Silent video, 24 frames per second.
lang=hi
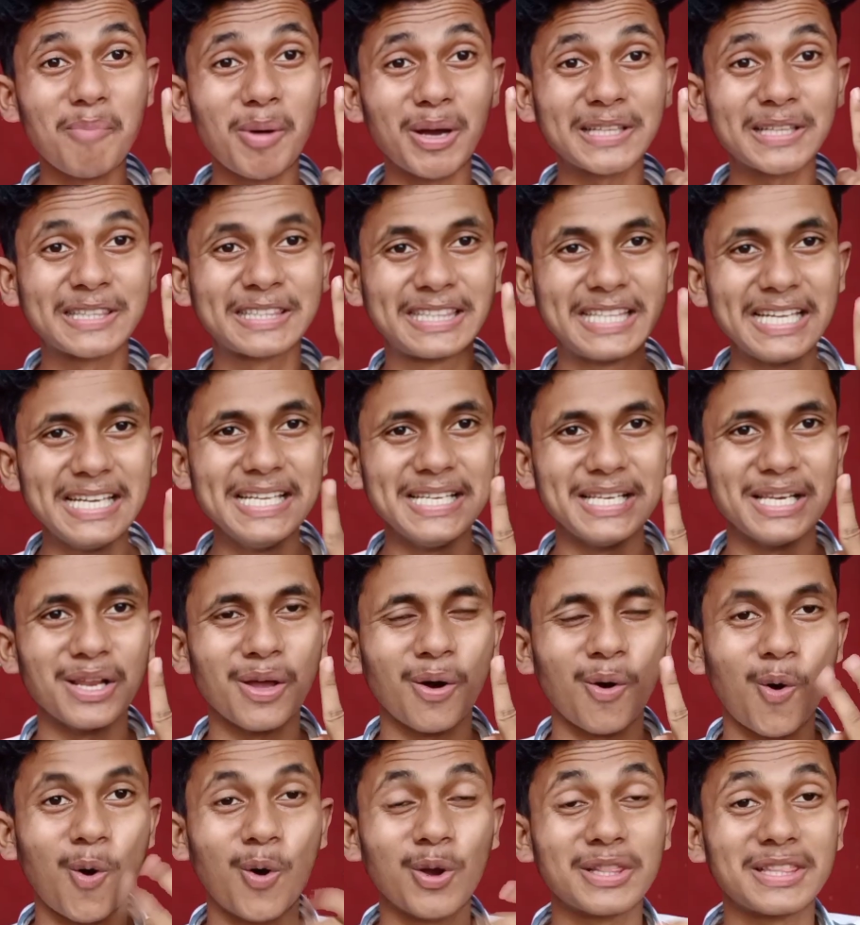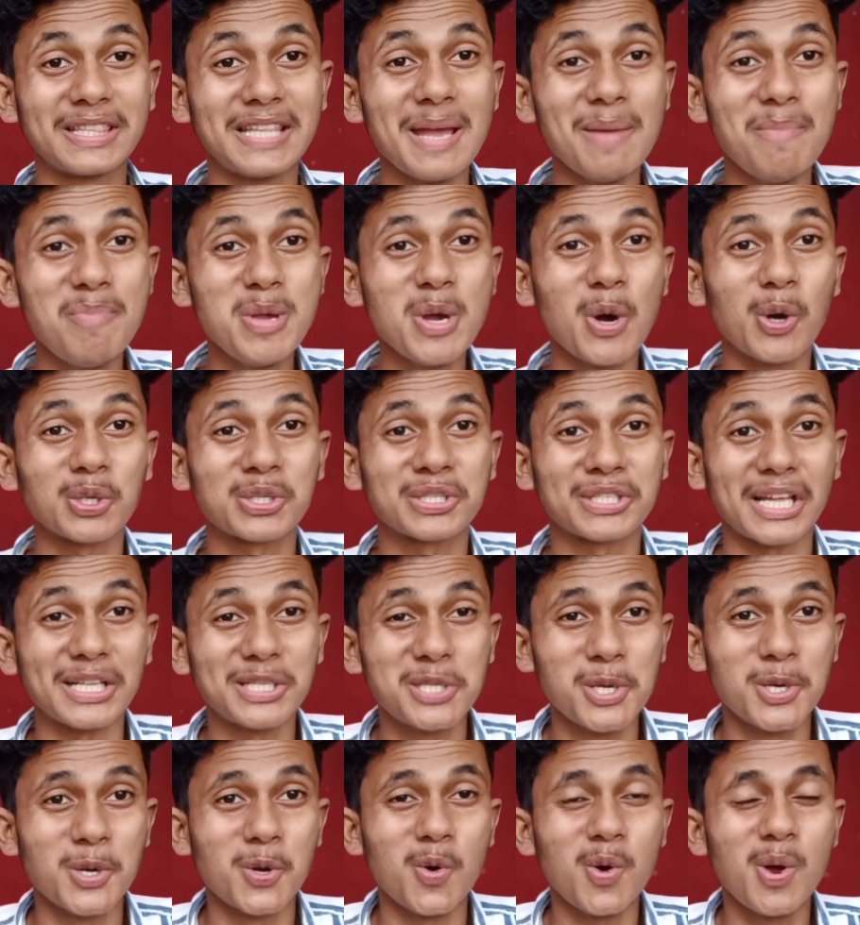नंबर तीन और देवी और
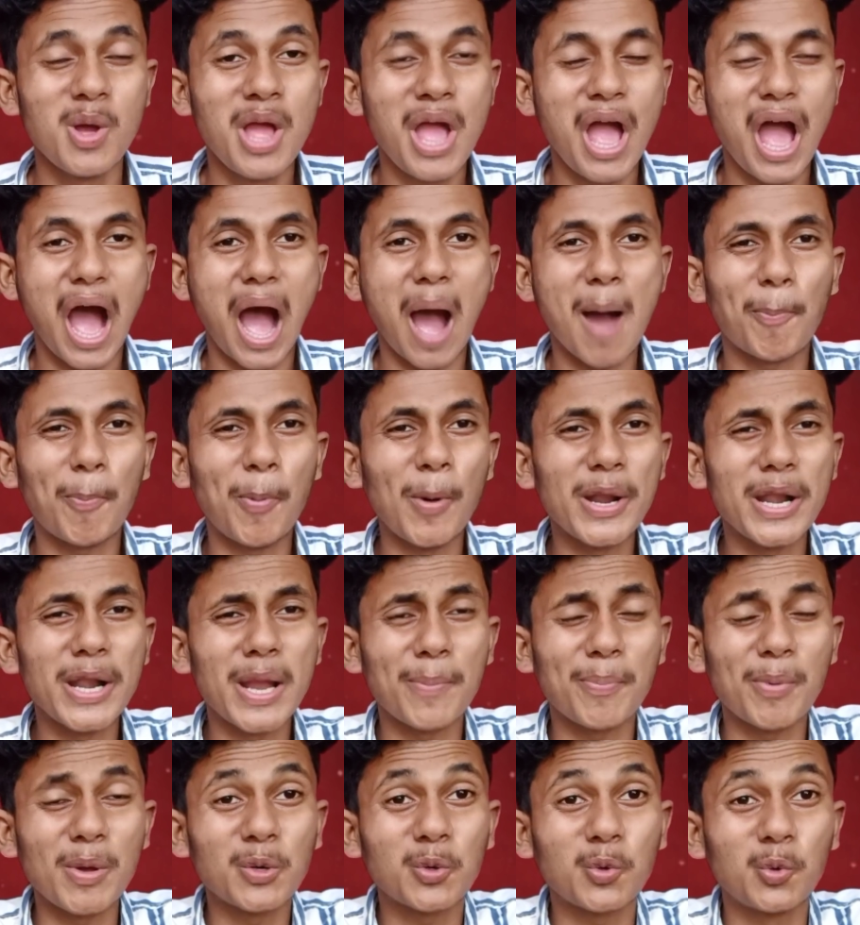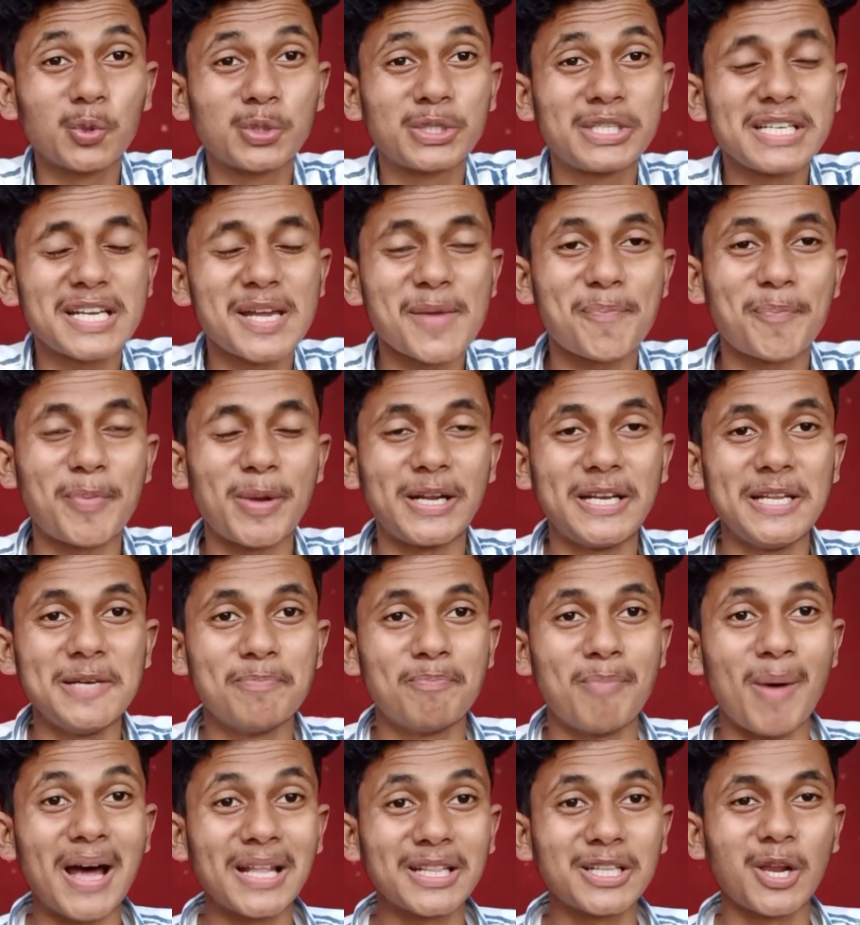सज्जनों अपन अपन कुर्सी के
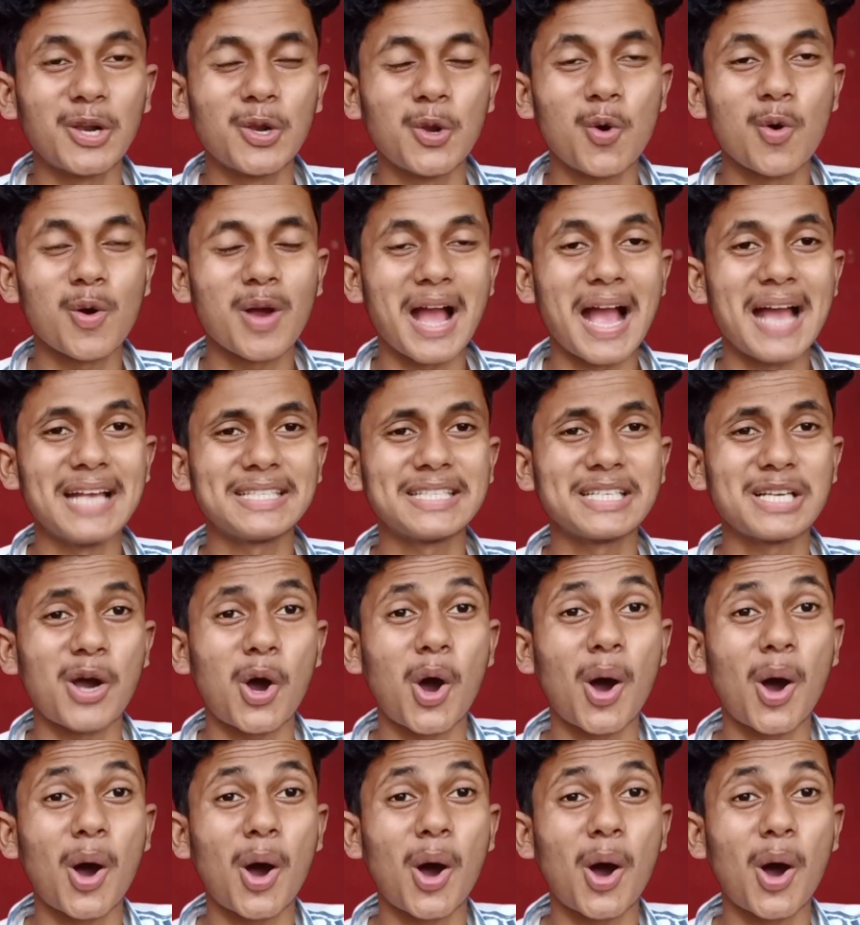पेटी बांध लो कहे से